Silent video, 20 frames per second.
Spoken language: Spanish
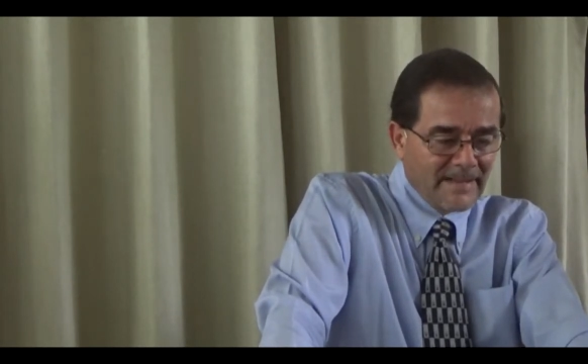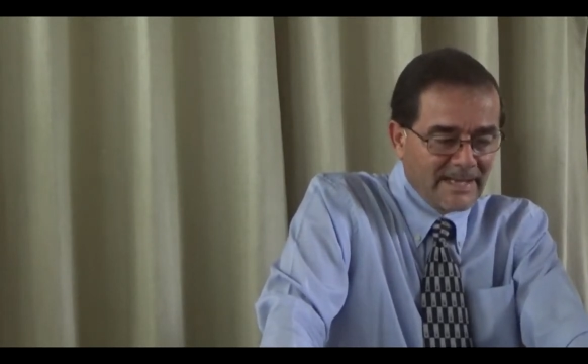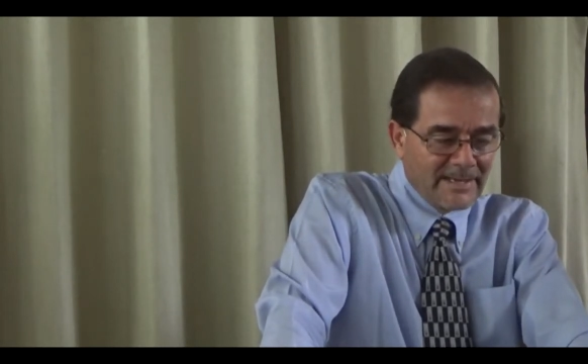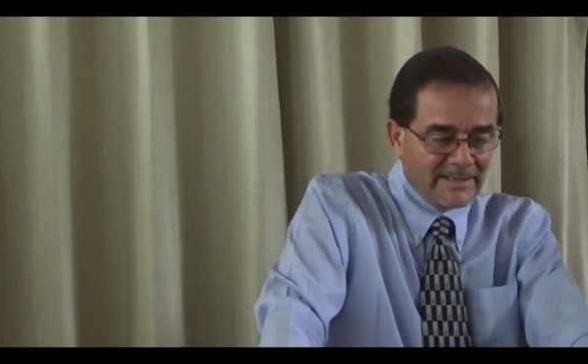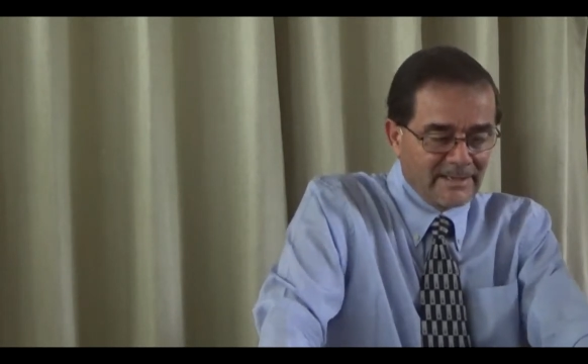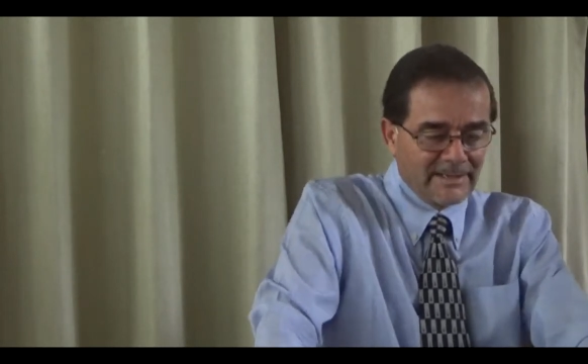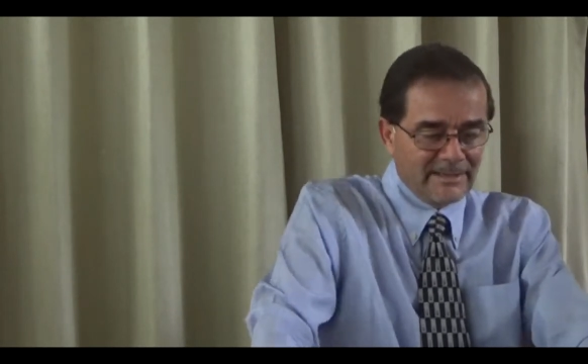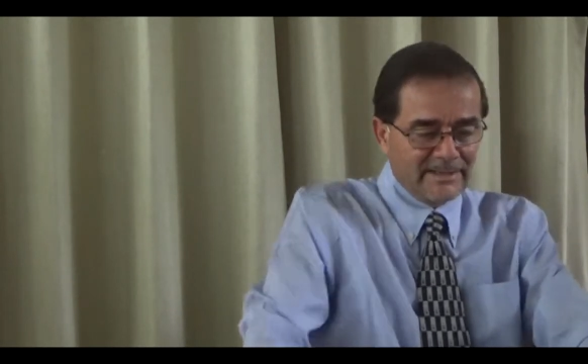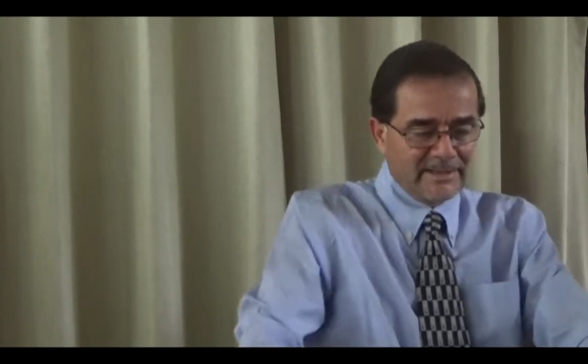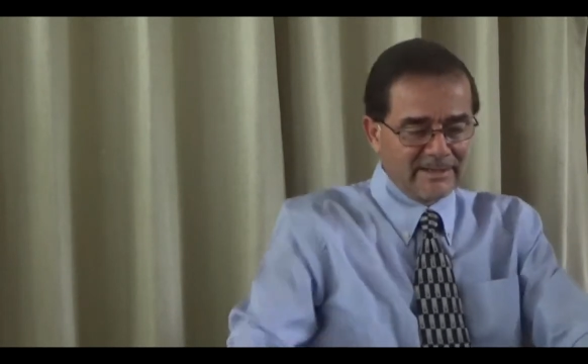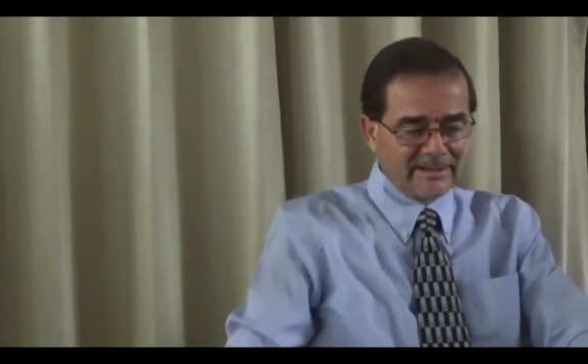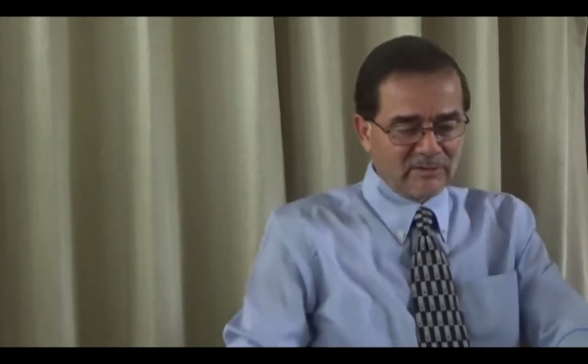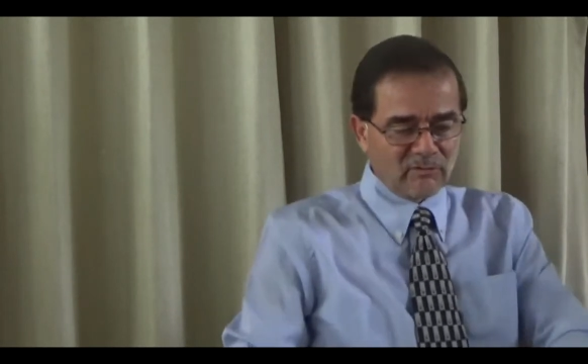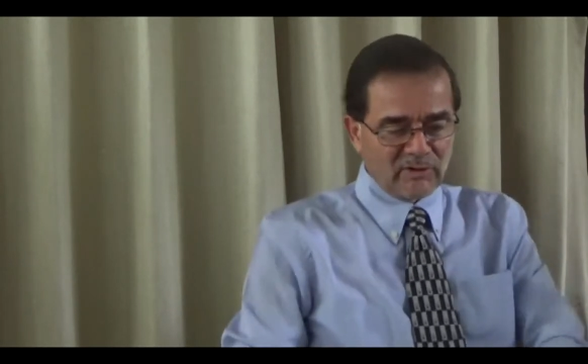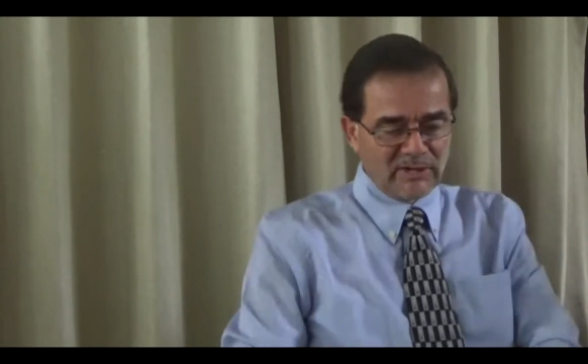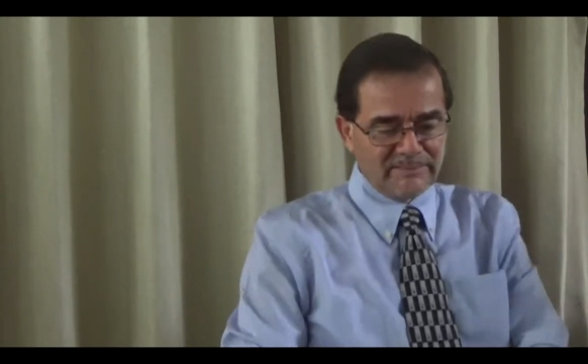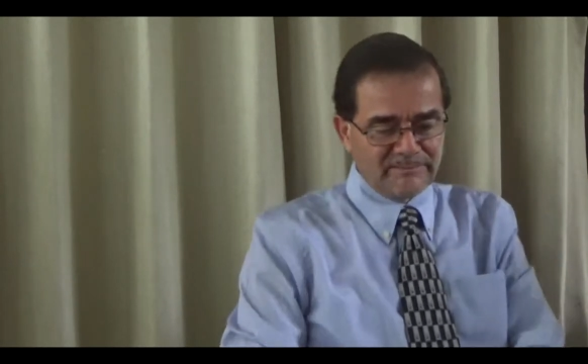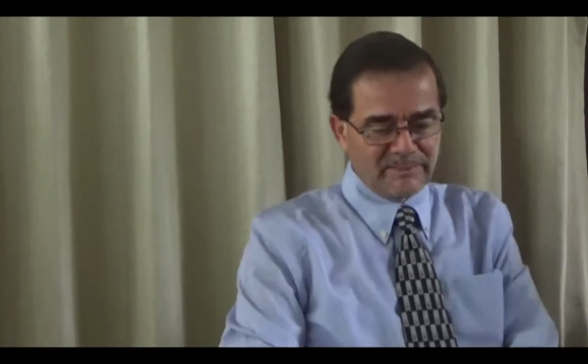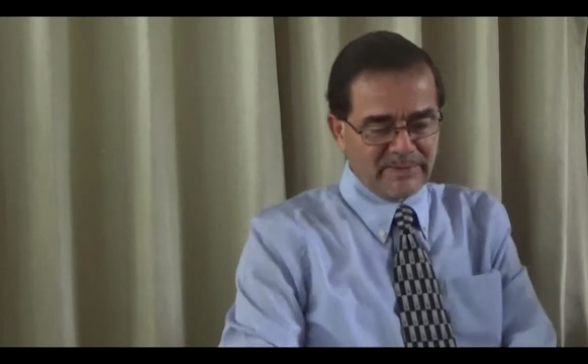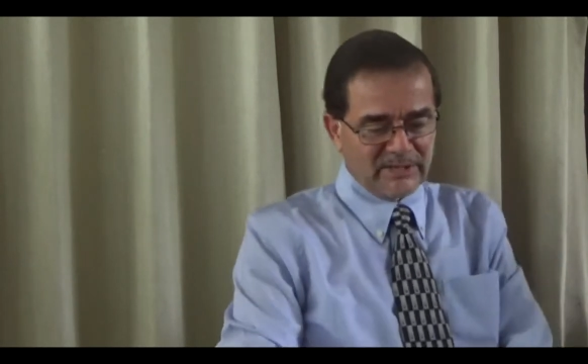Elena de
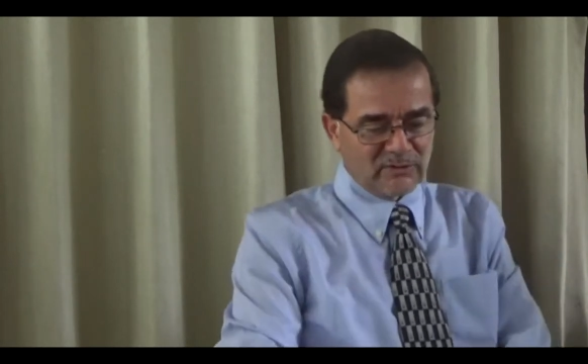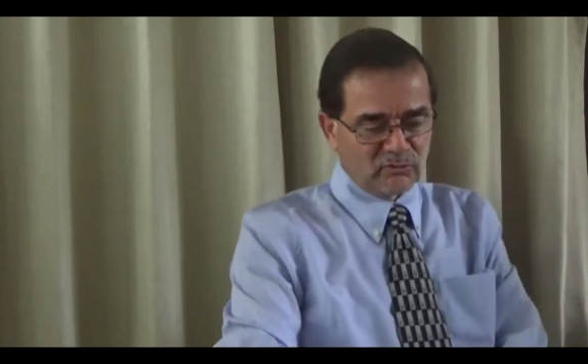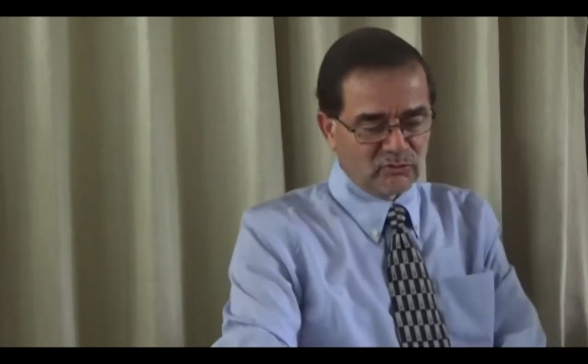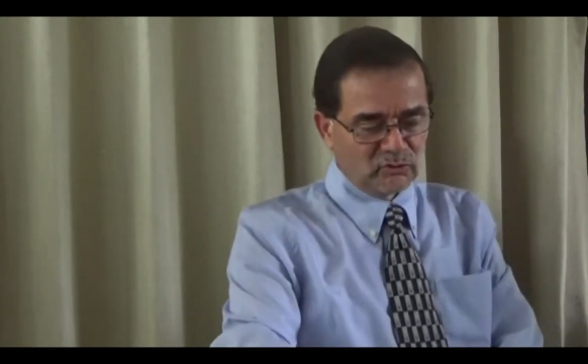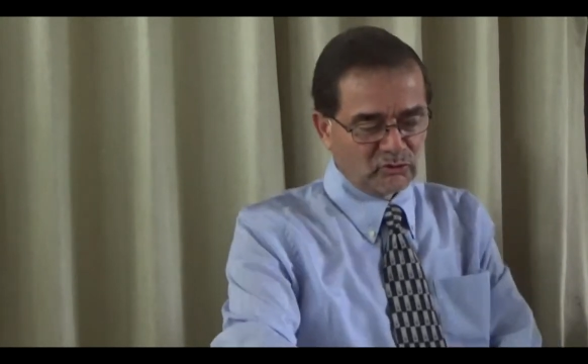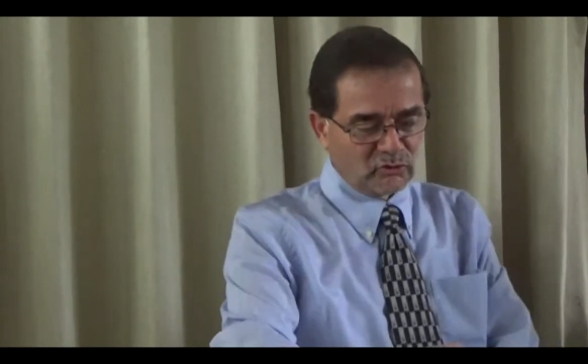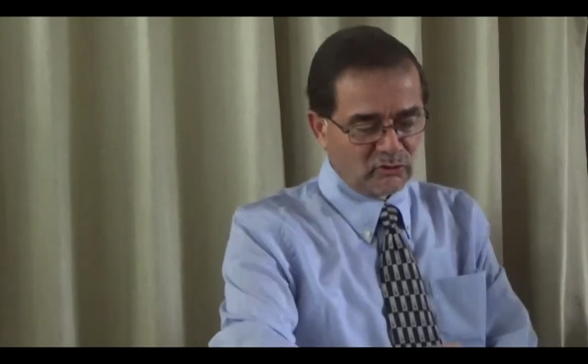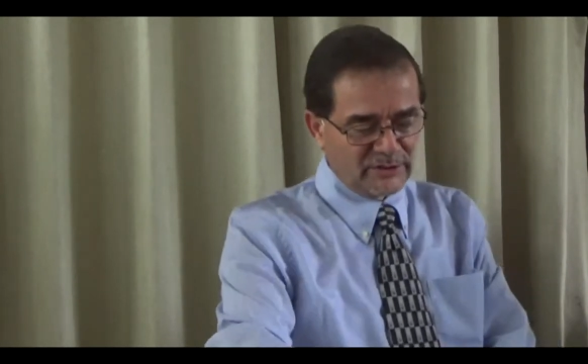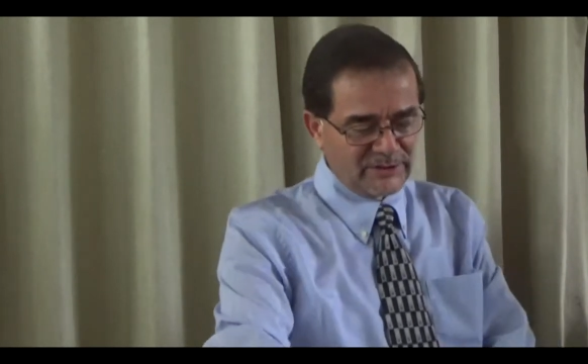Juárez preguntó